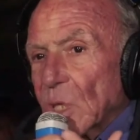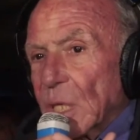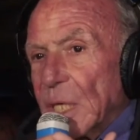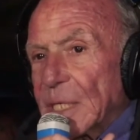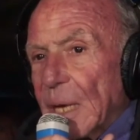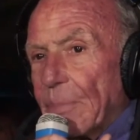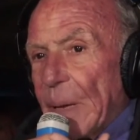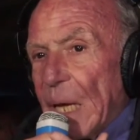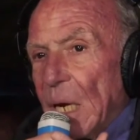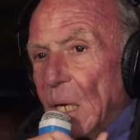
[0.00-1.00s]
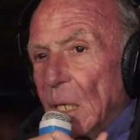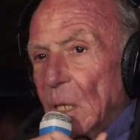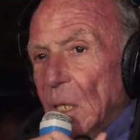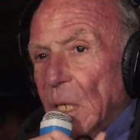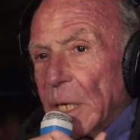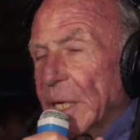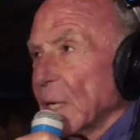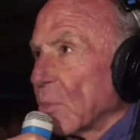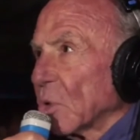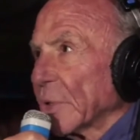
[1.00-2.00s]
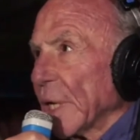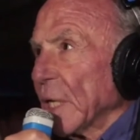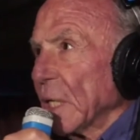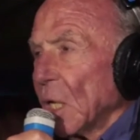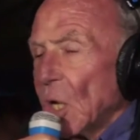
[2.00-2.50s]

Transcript: qui s'appelle Éric Blondin.